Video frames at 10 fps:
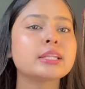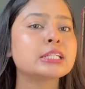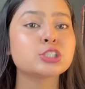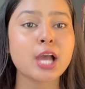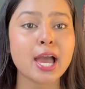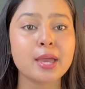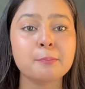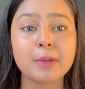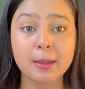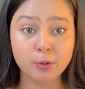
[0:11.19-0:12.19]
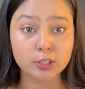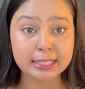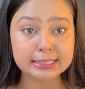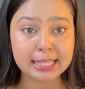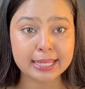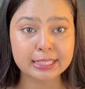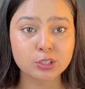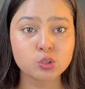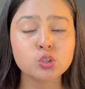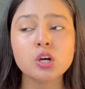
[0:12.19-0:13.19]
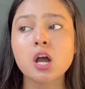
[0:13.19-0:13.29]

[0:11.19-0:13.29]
अच्छा है मैं बहुत एक्साइटेड हूँ